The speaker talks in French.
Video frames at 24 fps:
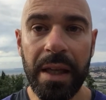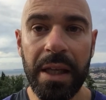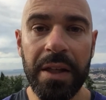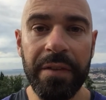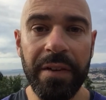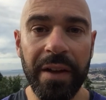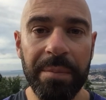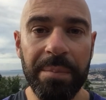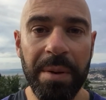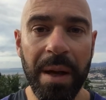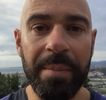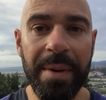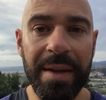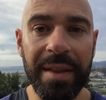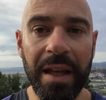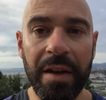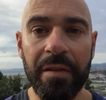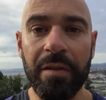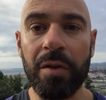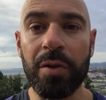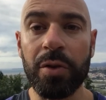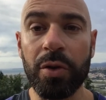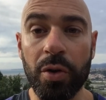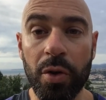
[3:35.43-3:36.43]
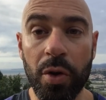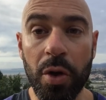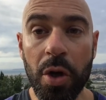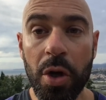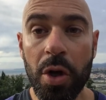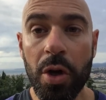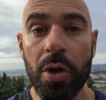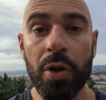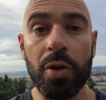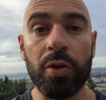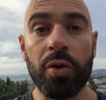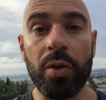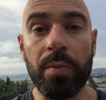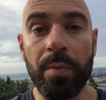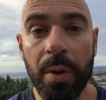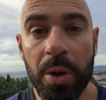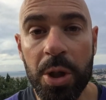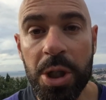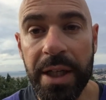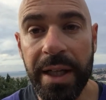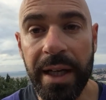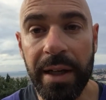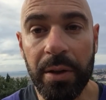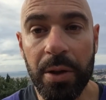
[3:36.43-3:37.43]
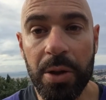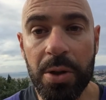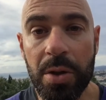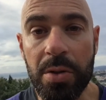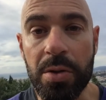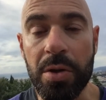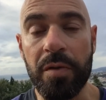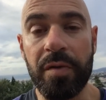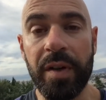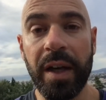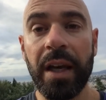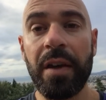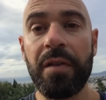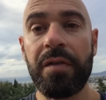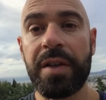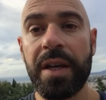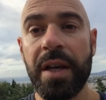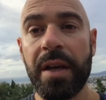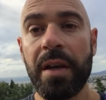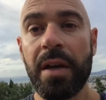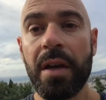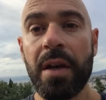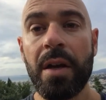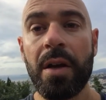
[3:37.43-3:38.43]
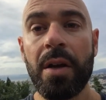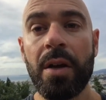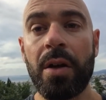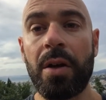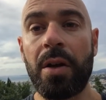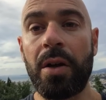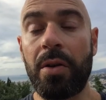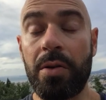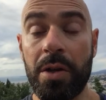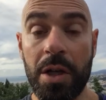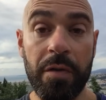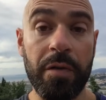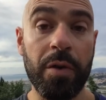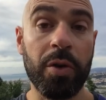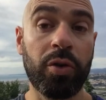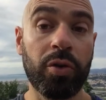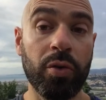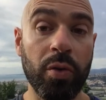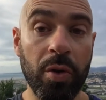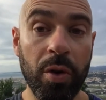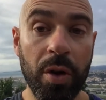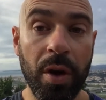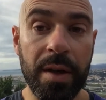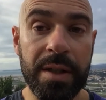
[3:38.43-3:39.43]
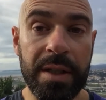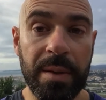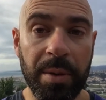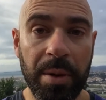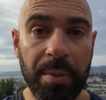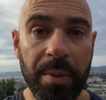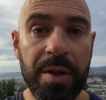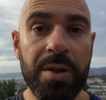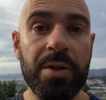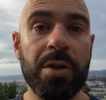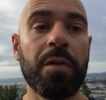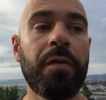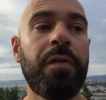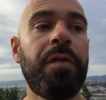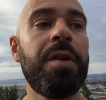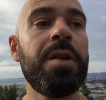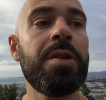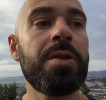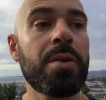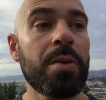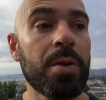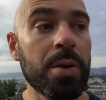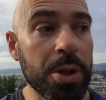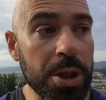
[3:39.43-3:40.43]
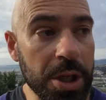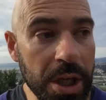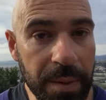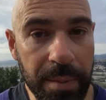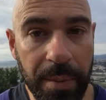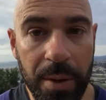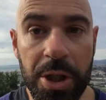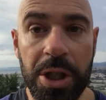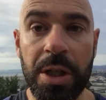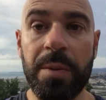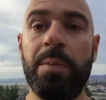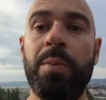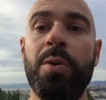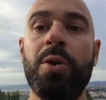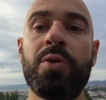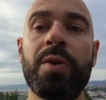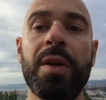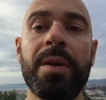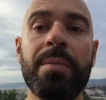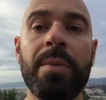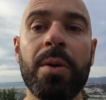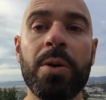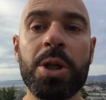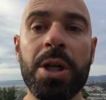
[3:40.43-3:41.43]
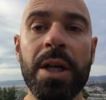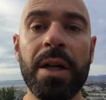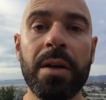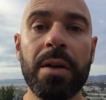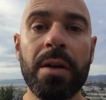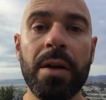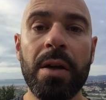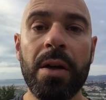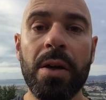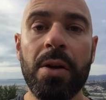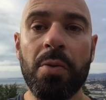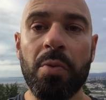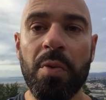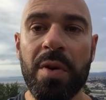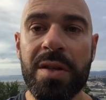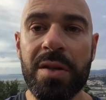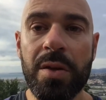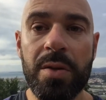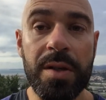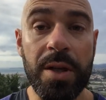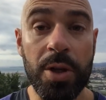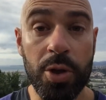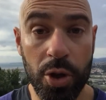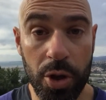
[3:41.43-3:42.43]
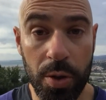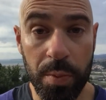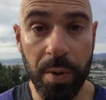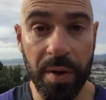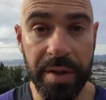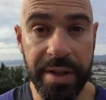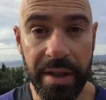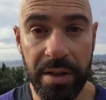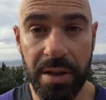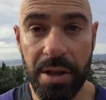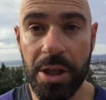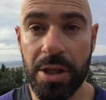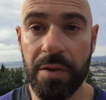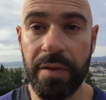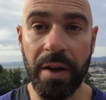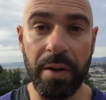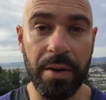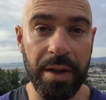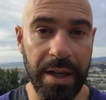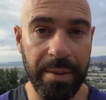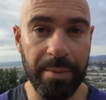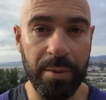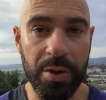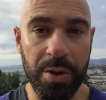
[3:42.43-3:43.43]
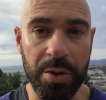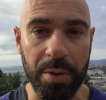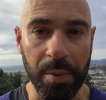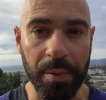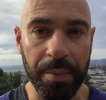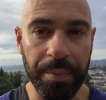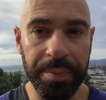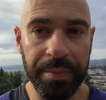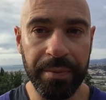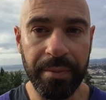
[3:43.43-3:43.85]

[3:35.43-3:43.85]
qui va te permettre avant de, manger quelque chose, de vérifier euh, au niveau de ton corps simplement est-ce que physiologiquement j'ai besoin de manger ou est-ce que c'est juste pour satisfaire une émotion.